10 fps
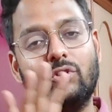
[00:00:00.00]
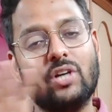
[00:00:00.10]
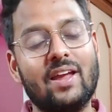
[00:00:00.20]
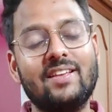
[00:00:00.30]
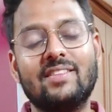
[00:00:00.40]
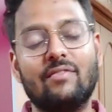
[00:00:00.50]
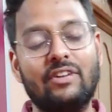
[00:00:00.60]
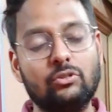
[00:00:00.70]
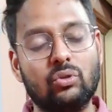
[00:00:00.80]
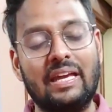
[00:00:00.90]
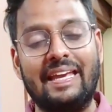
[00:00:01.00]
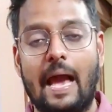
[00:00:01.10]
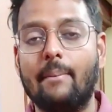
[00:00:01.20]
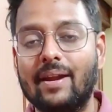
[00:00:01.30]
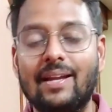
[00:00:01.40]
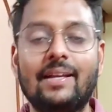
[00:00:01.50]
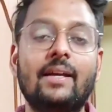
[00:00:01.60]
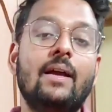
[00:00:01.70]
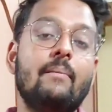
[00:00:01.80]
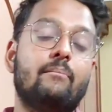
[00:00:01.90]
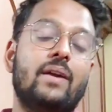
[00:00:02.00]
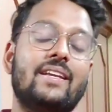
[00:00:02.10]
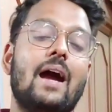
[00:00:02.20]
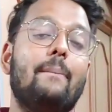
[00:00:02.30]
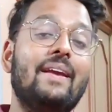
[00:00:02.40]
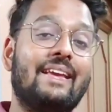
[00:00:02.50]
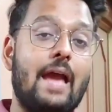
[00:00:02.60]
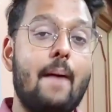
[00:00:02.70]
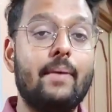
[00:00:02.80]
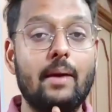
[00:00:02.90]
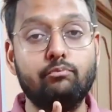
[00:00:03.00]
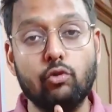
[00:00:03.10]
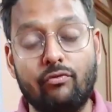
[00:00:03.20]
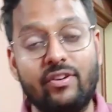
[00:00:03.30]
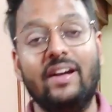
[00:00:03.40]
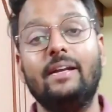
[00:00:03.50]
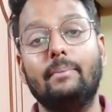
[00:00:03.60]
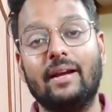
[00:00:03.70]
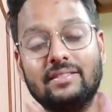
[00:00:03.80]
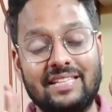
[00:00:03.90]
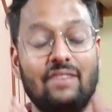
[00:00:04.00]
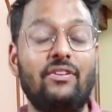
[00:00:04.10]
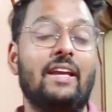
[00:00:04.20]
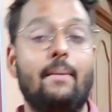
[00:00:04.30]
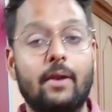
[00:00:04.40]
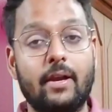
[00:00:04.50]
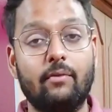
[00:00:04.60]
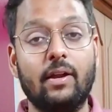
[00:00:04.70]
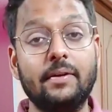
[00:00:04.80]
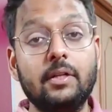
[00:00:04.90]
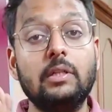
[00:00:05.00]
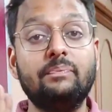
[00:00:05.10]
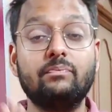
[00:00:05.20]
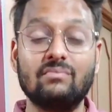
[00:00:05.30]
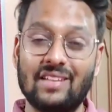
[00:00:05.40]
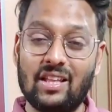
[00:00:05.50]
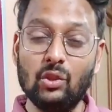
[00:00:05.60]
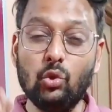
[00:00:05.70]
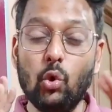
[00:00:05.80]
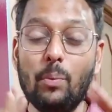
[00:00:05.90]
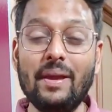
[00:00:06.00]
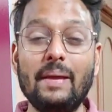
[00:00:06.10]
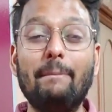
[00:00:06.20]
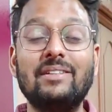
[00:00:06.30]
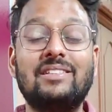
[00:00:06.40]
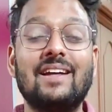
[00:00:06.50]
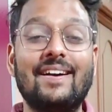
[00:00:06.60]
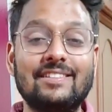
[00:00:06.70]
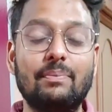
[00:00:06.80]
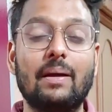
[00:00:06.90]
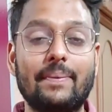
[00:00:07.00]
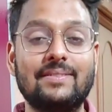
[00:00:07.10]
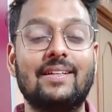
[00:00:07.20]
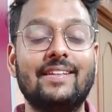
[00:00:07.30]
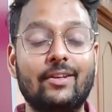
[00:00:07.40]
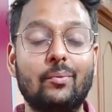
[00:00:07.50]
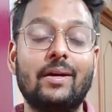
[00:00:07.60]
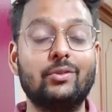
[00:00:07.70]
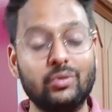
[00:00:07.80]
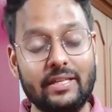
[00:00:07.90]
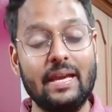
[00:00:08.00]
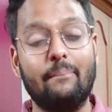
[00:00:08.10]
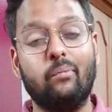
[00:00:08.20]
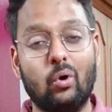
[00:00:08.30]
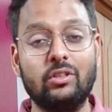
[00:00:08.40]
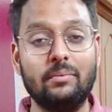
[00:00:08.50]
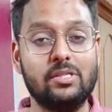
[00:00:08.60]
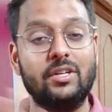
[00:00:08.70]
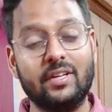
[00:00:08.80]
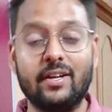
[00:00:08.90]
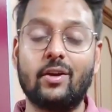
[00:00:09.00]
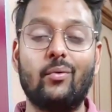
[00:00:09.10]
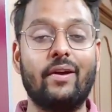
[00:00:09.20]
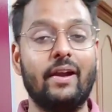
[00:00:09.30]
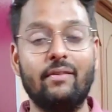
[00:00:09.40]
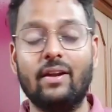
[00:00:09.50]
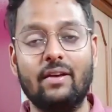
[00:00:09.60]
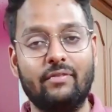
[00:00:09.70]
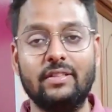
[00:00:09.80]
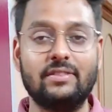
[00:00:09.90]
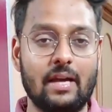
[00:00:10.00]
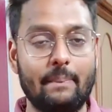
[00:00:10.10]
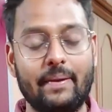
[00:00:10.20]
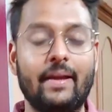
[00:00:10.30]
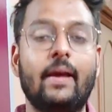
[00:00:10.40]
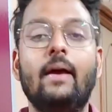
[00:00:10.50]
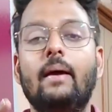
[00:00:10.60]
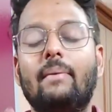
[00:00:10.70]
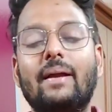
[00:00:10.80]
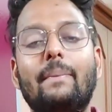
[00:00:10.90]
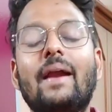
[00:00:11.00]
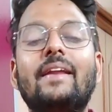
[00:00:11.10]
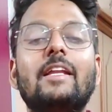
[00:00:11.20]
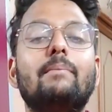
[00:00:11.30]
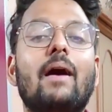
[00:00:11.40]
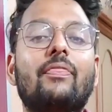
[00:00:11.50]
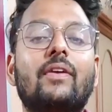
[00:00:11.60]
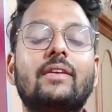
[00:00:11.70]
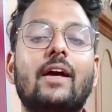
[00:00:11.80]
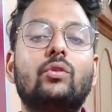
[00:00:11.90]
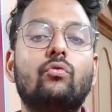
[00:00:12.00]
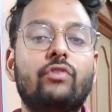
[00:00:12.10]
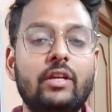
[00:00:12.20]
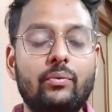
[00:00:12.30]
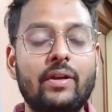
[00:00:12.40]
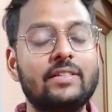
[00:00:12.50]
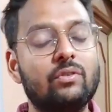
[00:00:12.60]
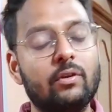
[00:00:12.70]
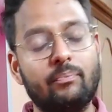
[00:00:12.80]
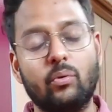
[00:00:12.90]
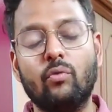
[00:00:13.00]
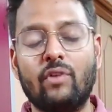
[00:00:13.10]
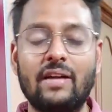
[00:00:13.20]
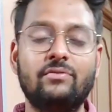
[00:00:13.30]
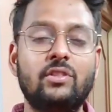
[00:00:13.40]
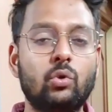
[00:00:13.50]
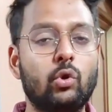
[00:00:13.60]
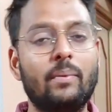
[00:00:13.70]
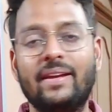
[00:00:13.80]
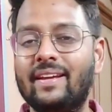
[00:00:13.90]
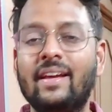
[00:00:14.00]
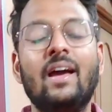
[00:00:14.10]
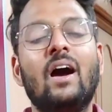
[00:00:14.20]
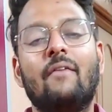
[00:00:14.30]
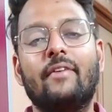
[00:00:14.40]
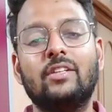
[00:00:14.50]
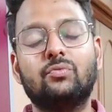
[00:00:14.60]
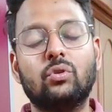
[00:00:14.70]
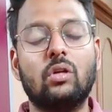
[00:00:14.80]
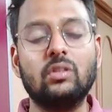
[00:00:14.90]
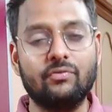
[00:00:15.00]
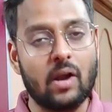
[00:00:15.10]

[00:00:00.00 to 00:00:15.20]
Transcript: वीवो जाना ही जाता था फ्रेंड्स उनके कैमरा के लिए बट यहाँ पे कैमरा जो फ्रंट मेगा सेल्फी कैमरा रहने वाला है दोनों में ही 50 मेगापिक्सल का देखने को मिलेगा तो ये एक बहुत ही मेजर टर्न अराउंड रहने वाला है फ्रेंड्स यहाँ पे बाकी बैटरी की बात की जाए तो वी ट्वेंटी सेवन प्रो फाइव जी दोनों में ही फ्रेंड्स 4500